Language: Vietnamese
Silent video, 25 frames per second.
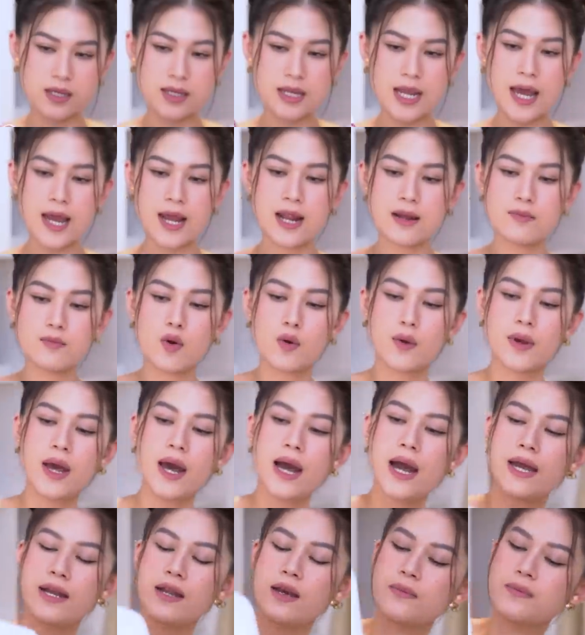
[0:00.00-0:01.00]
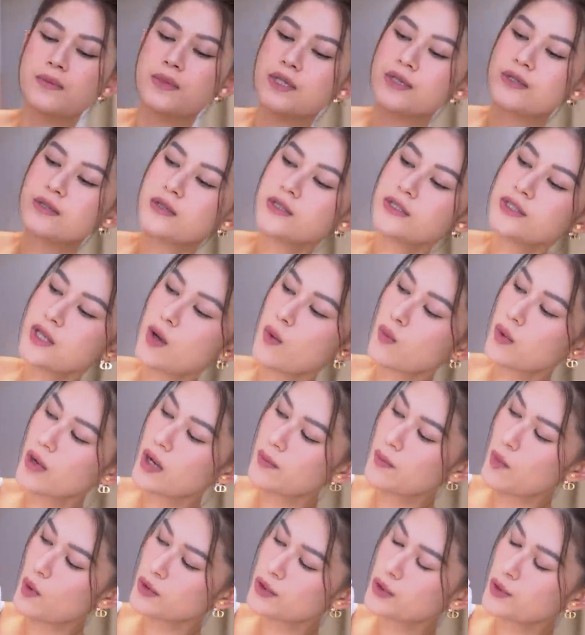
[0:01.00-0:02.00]
Đây là một cái item nữa trong
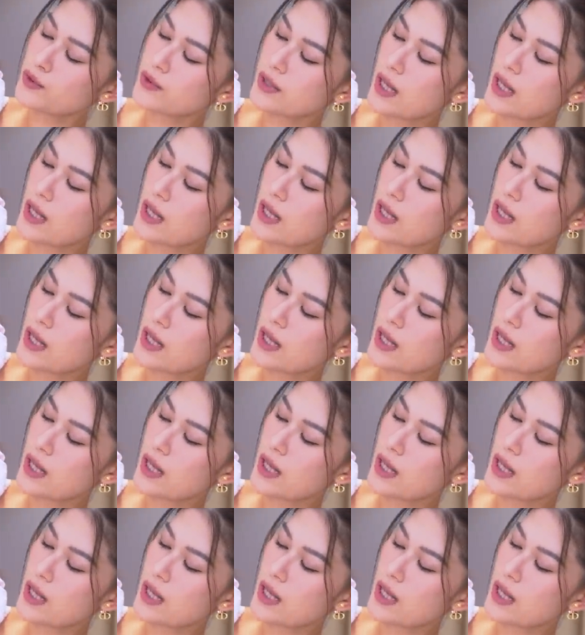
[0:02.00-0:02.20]
cái bộ sưu